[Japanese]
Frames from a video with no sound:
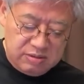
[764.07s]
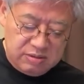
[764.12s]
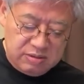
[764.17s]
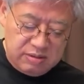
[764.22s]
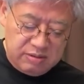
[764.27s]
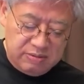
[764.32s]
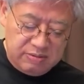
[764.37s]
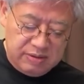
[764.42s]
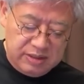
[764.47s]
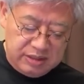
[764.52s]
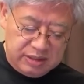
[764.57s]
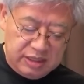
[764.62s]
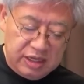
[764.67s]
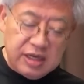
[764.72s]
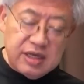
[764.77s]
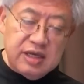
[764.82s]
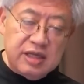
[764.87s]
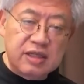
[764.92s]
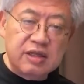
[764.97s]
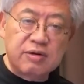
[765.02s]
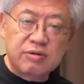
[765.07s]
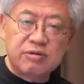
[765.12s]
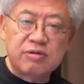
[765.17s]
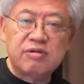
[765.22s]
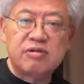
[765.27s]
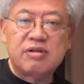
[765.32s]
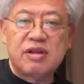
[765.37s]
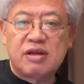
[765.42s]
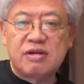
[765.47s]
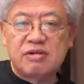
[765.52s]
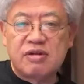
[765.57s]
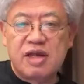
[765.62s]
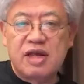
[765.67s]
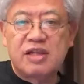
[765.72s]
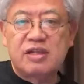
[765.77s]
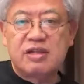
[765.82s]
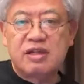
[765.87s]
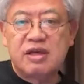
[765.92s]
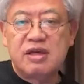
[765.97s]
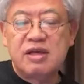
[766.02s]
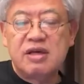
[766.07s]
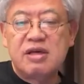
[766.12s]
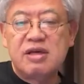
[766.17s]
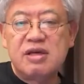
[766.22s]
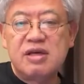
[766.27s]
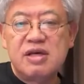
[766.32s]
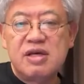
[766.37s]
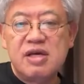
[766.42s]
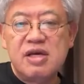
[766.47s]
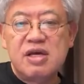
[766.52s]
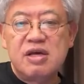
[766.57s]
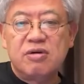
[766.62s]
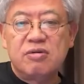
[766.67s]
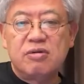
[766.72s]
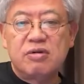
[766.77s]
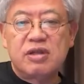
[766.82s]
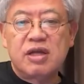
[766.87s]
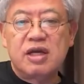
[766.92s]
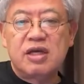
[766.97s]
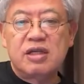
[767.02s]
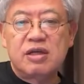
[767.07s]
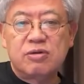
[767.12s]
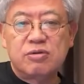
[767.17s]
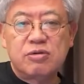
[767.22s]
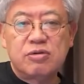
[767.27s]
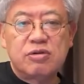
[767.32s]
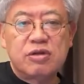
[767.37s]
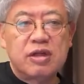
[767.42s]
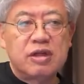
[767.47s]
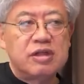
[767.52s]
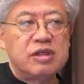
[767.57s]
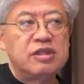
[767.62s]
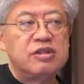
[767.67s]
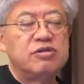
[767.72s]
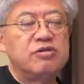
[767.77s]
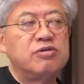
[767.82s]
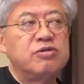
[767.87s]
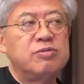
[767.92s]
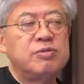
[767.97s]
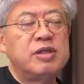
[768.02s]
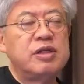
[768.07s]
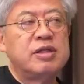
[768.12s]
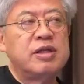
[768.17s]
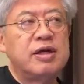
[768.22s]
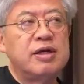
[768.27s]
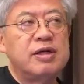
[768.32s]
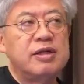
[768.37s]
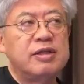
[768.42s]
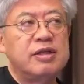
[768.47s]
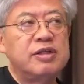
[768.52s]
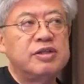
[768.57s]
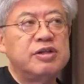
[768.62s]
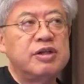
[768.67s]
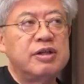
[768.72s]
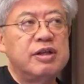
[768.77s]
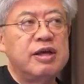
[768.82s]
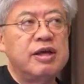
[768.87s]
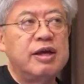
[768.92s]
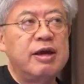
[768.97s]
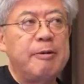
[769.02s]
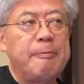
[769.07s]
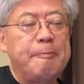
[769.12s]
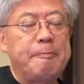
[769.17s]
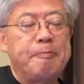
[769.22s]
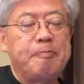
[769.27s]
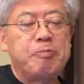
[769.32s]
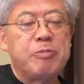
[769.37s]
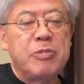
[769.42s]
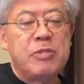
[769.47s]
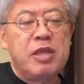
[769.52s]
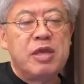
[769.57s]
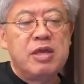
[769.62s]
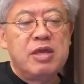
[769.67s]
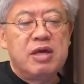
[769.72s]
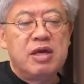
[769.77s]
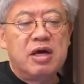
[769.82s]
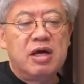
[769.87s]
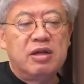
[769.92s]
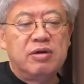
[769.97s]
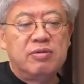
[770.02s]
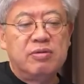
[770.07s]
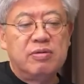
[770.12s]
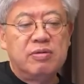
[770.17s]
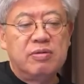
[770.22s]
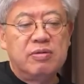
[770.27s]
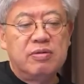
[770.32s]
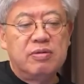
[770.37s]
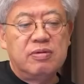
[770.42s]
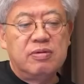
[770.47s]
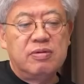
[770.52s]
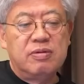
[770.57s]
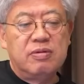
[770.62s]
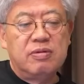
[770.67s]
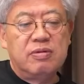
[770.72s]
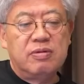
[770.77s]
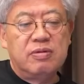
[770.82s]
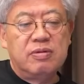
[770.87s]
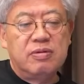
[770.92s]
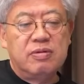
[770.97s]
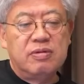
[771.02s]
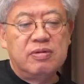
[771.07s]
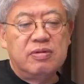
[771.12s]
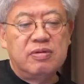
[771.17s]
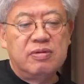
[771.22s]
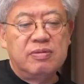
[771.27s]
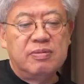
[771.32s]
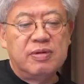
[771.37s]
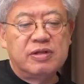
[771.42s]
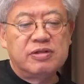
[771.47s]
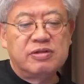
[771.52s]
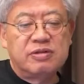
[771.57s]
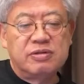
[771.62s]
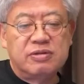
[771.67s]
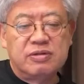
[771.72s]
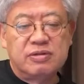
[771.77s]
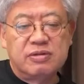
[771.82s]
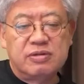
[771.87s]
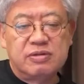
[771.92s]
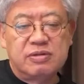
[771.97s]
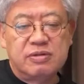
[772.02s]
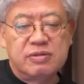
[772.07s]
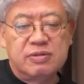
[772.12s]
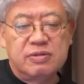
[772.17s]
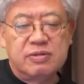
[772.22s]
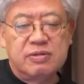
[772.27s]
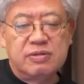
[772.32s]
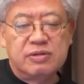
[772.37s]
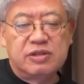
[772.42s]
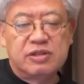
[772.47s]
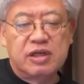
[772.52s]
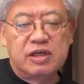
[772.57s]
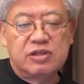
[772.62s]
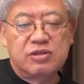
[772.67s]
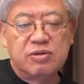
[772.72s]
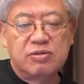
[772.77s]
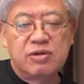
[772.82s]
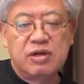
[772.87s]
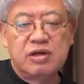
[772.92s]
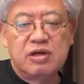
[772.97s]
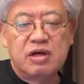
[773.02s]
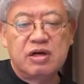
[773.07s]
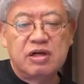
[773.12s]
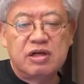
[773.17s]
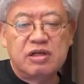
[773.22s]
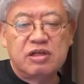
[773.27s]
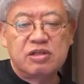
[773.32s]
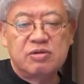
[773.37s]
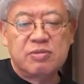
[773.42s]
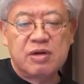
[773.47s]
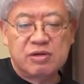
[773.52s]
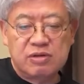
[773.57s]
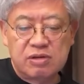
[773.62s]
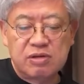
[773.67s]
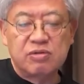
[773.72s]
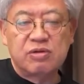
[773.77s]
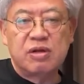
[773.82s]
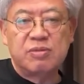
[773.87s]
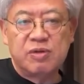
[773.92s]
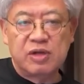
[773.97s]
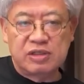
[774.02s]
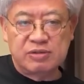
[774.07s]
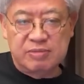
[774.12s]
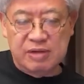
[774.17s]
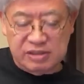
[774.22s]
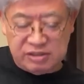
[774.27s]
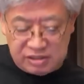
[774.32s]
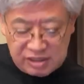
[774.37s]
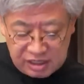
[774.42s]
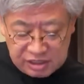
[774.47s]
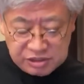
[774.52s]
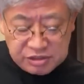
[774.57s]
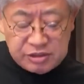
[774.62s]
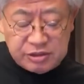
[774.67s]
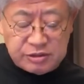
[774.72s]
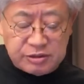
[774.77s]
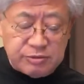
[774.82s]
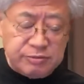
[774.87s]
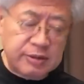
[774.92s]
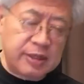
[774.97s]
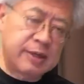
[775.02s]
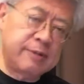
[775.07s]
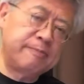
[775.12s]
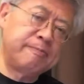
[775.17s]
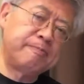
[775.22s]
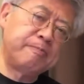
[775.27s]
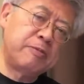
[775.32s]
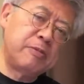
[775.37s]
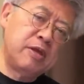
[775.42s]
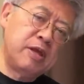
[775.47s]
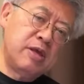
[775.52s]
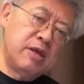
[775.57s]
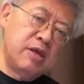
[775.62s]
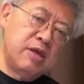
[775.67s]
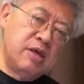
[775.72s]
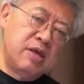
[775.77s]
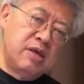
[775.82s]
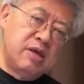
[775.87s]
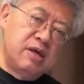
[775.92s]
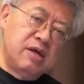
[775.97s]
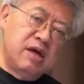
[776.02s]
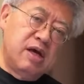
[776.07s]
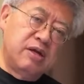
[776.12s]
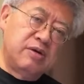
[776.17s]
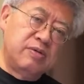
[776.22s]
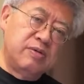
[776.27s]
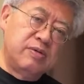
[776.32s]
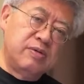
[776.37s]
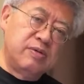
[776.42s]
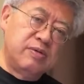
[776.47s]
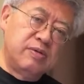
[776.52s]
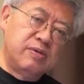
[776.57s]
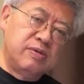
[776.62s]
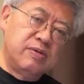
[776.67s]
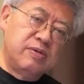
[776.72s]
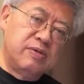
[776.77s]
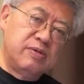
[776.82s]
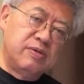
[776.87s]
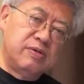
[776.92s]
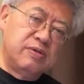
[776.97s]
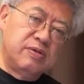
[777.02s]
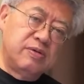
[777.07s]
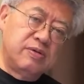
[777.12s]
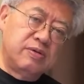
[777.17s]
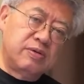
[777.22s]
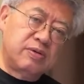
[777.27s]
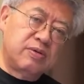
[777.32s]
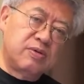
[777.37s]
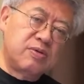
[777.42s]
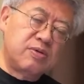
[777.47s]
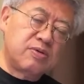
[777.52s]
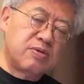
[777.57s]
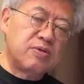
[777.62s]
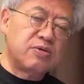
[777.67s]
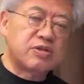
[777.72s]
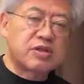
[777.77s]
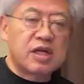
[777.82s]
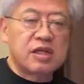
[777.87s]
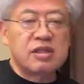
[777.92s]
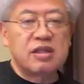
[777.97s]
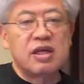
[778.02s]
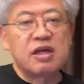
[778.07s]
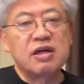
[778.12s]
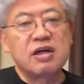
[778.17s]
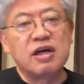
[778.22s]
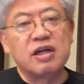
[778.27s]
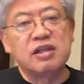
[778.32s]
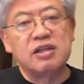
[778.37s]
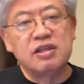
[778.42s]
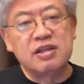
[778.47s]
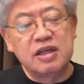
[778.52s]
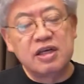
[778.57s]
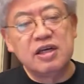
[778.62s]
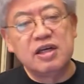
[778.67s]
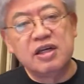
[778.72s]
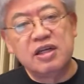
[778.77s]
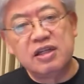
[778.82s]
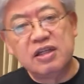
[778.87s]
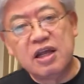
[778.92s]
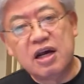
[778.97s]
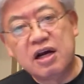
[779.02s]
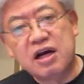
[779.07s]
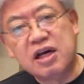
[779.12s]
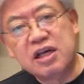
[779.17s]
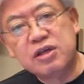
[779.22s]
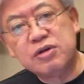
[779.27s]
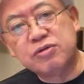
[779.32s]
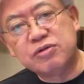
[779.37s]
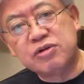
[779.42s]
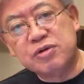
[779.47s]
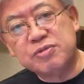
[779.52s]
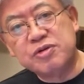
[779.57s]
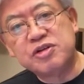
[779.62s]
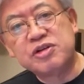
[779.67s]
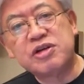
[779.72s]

これは大変なことになるな。これ大変なことってのは二重の意味で大変でしてね、あのー、まず、その、悠仁殿下が行き詰まるということはまず第一ですよね。あのー、高校3年間って長いようで